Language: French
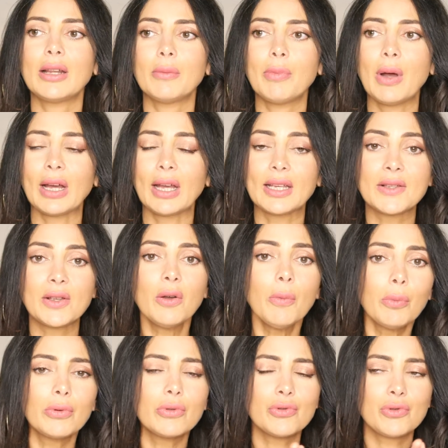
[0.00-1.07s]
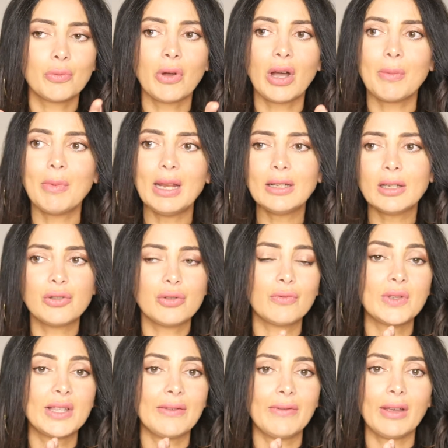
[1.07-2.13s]
Par exemple, je me rappelle que je
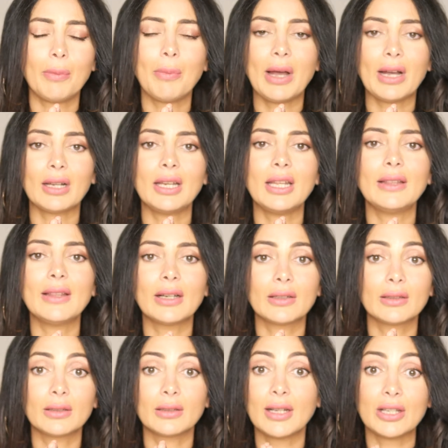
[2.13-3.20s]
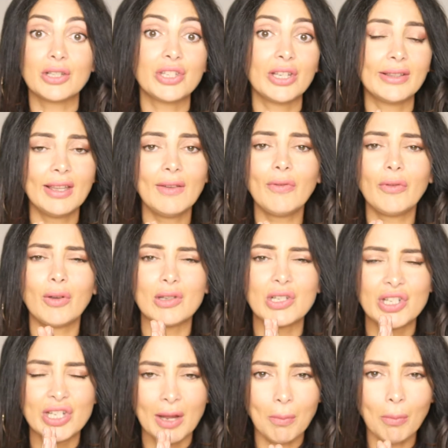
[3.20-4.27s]
vous avais parlé d'un adjectif que
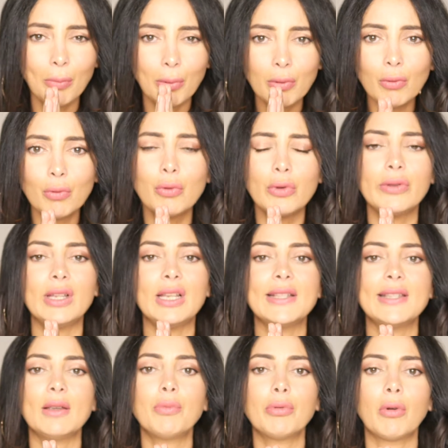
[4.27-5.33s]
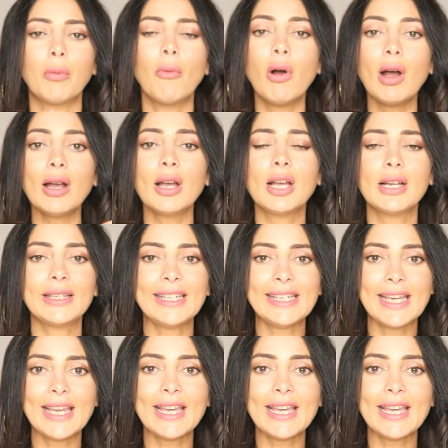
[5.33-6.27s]
j'aime beaucoup utiliser pour moi, qui